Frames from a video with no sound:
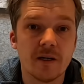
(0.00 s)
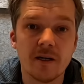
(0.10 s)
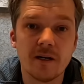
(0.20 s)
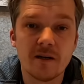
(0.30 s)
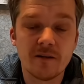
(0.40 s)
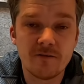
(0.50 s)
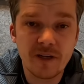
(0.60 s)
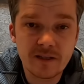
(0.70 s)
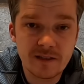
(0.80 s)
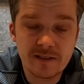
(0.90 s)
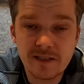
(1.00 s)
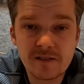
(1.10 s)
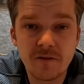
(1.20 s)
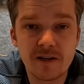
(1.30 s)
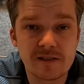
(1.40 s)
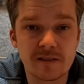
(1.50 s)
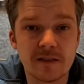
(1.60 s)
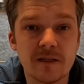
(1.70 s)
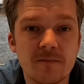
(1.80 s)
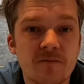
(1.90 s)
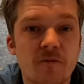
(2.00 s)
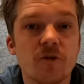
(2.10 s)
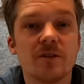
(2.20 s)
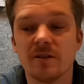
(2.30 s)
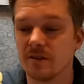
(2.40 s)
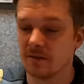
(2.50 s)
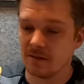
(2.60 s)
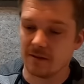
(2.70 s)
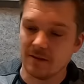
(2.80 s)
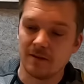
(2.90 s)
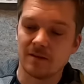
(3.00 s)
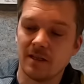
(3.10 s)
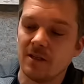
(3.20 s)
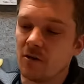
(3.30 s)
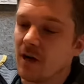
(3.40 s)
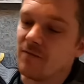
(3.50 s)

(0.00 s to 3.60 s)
Äh, während der Testphase ähm, wurde äh, dieses Ding hier noch